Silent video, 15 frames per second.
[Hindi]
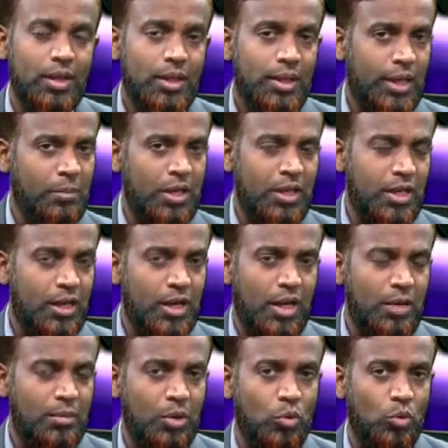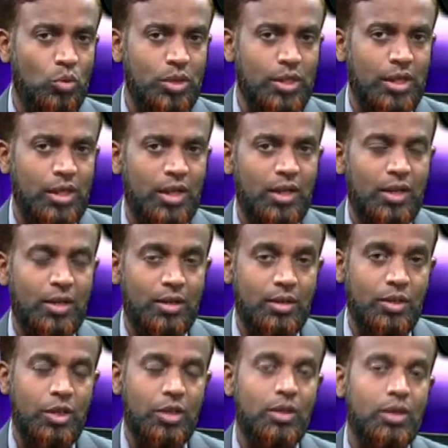एक महीने का गालिबन कोर्स है ये
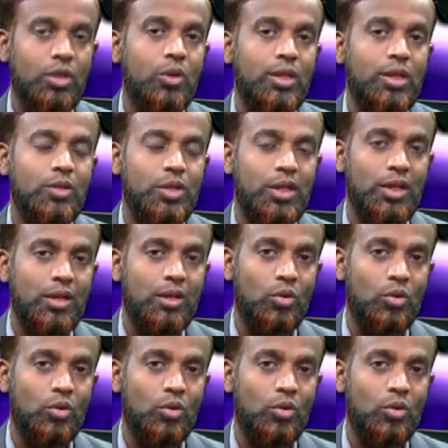क्यू ए क्यू सी